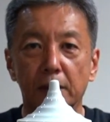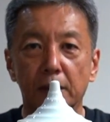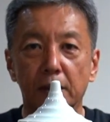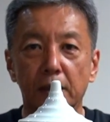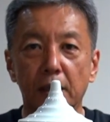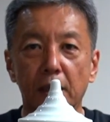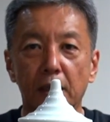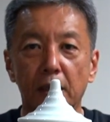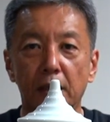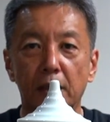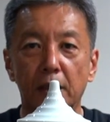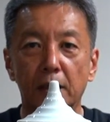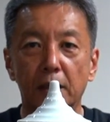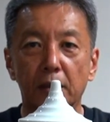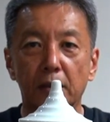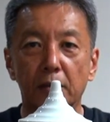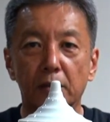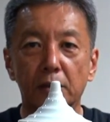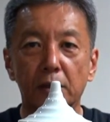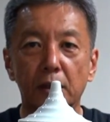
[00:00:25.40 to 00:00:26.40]
で、
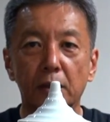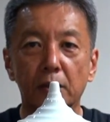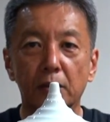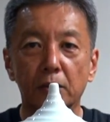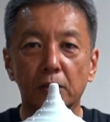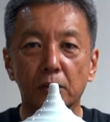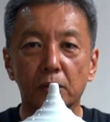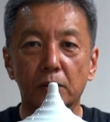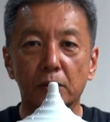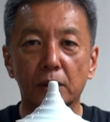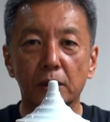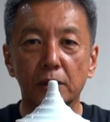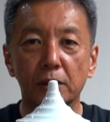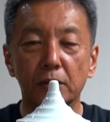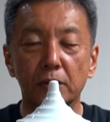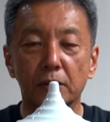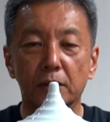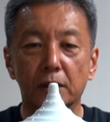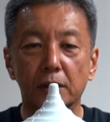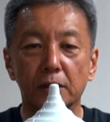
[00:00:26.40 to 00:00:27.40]
えお酒と同じよ
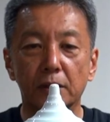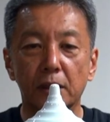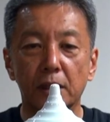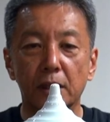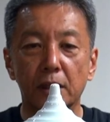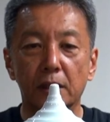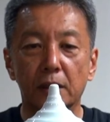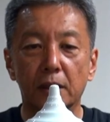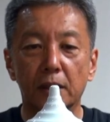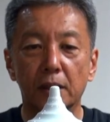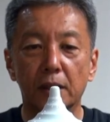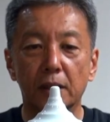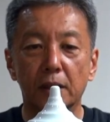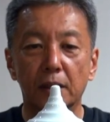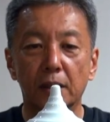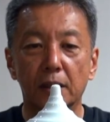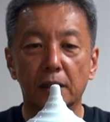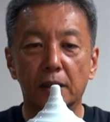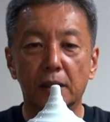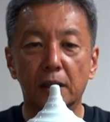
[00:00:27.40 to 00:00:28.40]
うにですね、
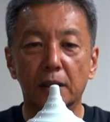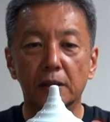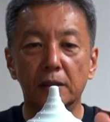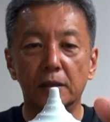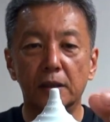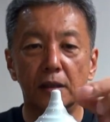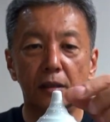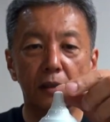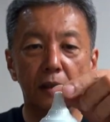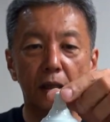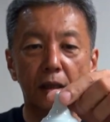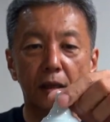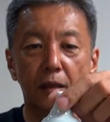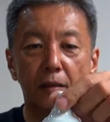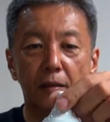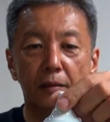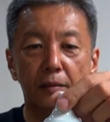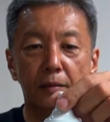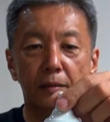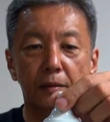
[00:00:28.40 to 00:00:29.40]
えー、剣線
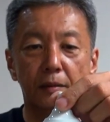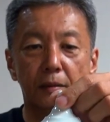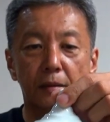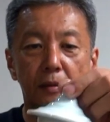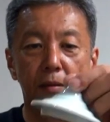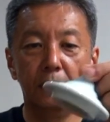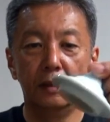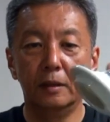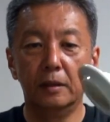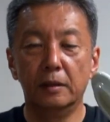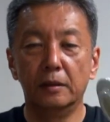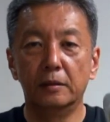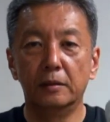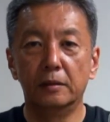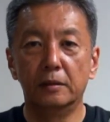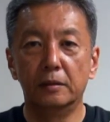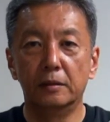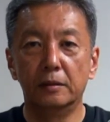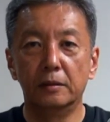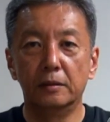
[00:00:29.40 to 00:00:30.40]
で
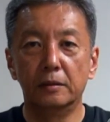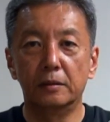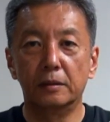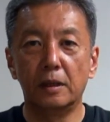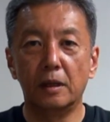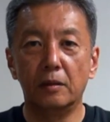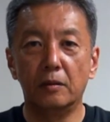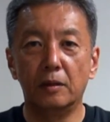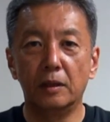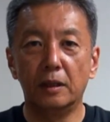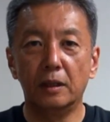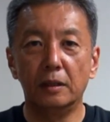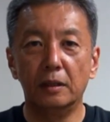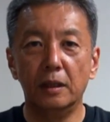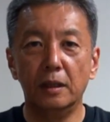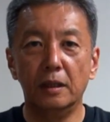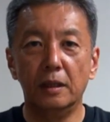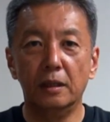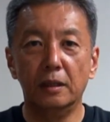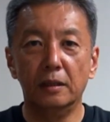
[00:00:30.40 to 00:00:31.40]
蓋を開け
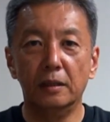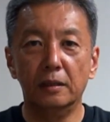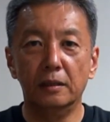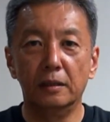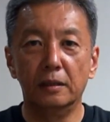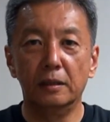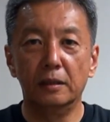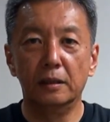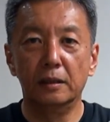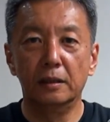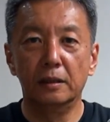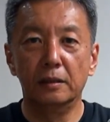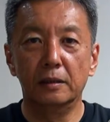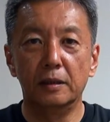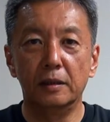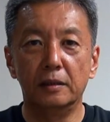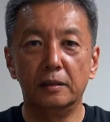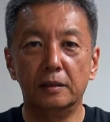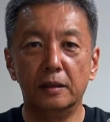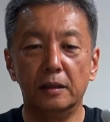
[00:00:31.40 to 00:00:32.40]
て
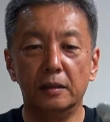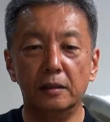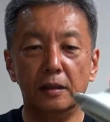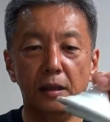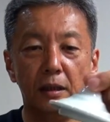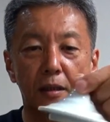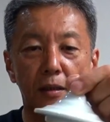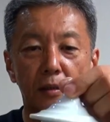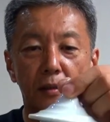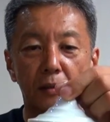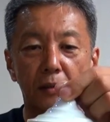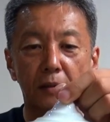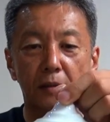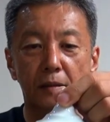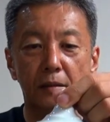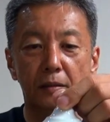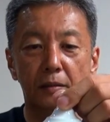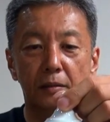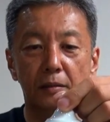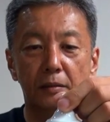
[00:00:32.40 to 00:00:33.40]
鉄線で
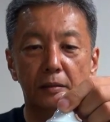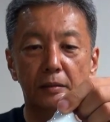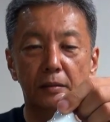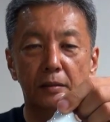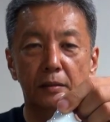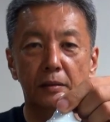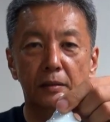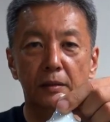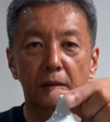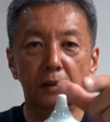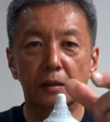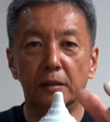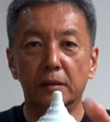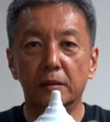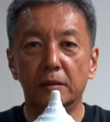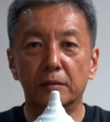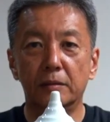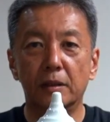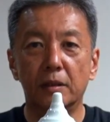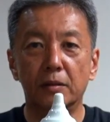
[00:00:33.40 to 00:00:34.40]

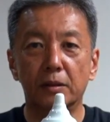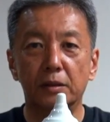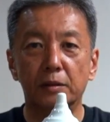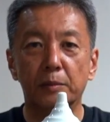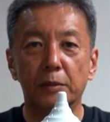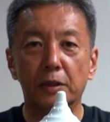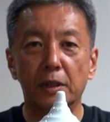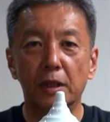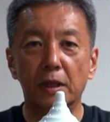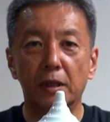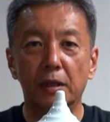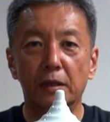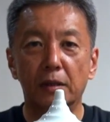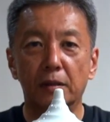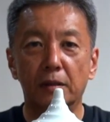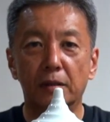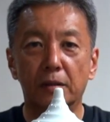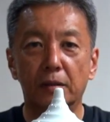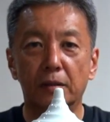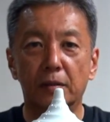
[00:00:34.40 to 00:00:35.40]
蓋を閉めて
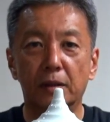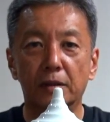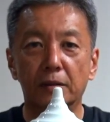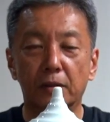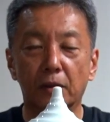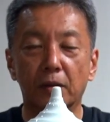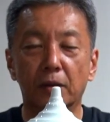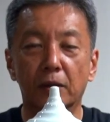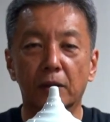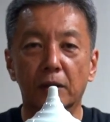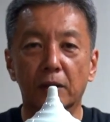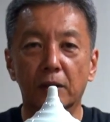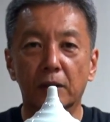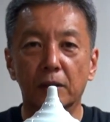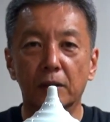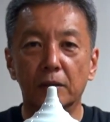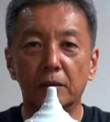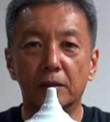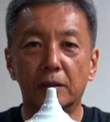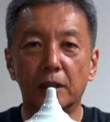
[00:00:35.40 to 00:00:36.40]
割る
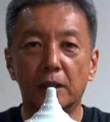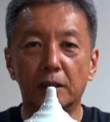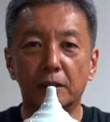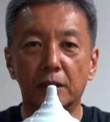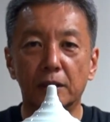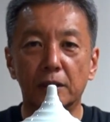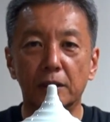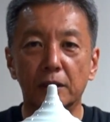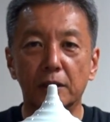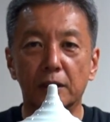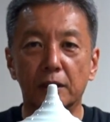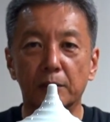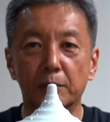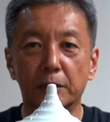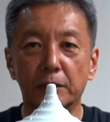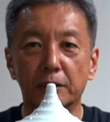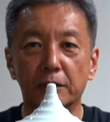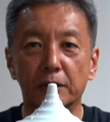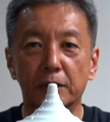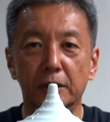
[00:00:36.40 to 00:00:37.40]
といった形になりま
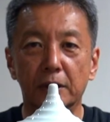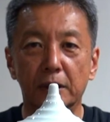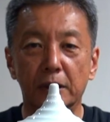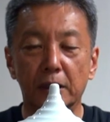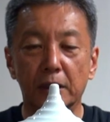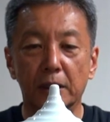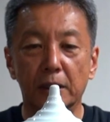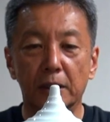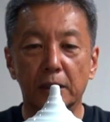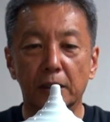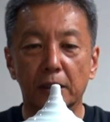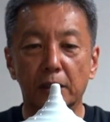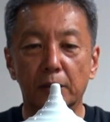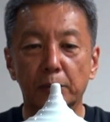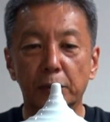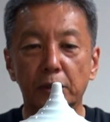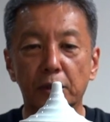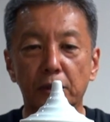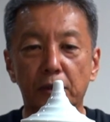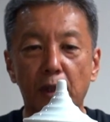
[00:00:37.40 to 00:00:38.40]
す、え
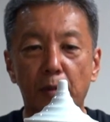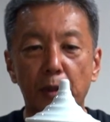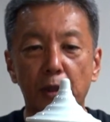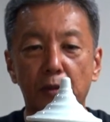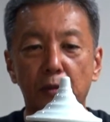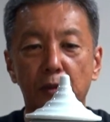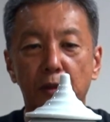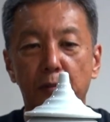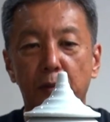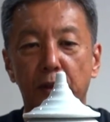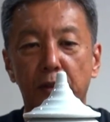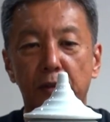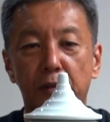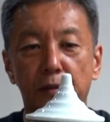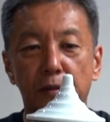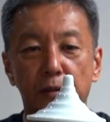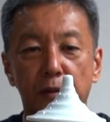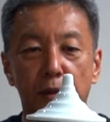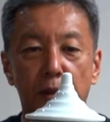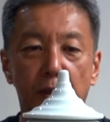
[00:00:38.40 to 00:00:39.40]
水玉と言います、
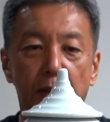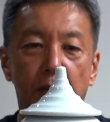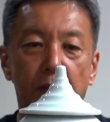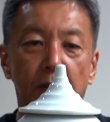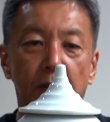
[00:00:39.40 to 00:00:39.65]
え